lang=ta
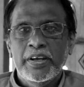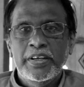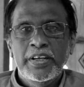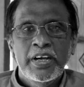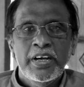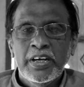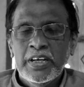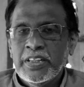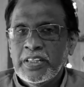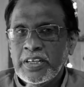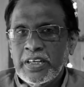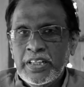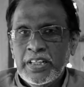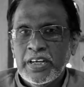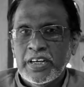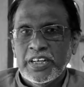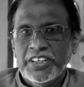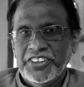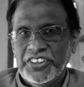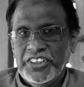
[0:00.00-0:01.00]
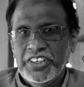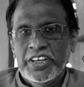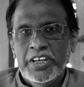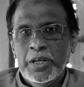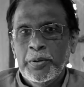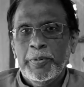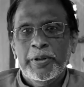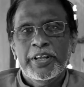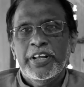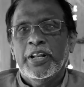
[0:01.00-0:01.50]
இயக்கத்துக்கு இந்த
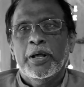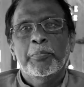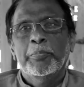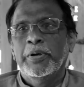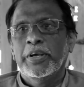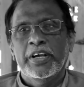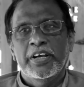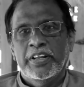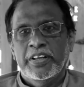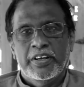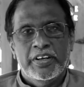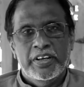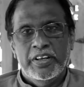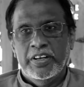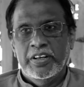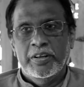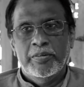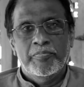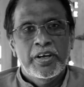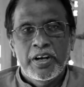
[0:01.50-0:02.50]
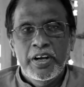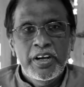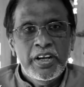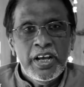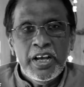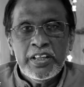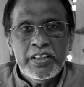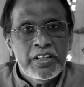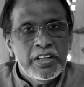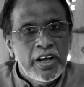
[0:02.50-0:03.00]
கட்சிகளில் பெரிய நம்பிக்கை இருக்கு
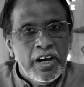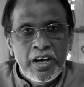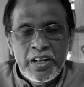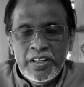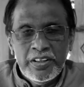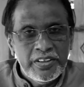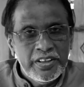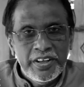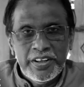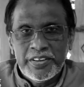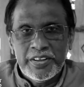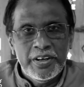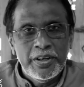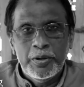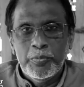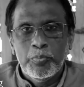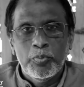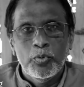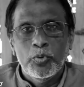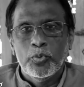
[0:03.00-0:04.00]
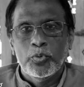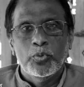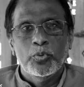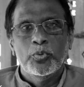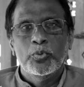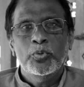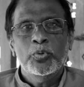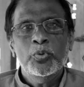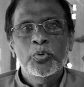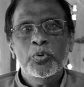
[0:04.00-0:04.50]
ரெண்டாயிரத்தி நாலு தேர்தலின் போது
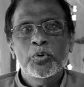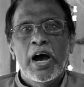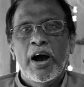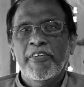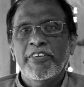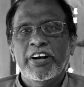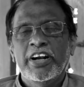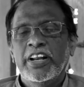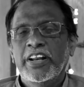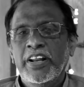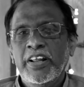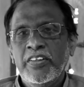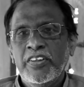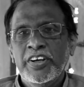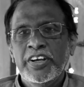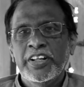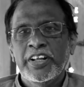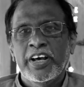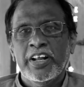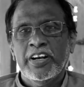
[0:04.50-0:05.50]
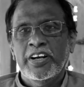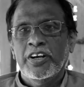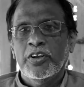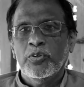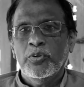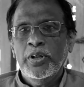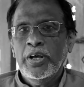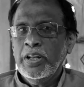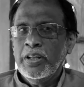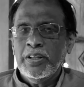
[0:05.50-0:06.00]
அவர்கள் என்ன செய்கிறார்கள்
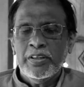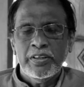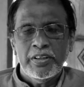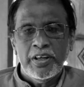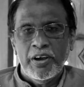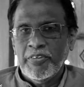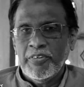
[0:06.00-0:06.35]
என்று சொன்னால்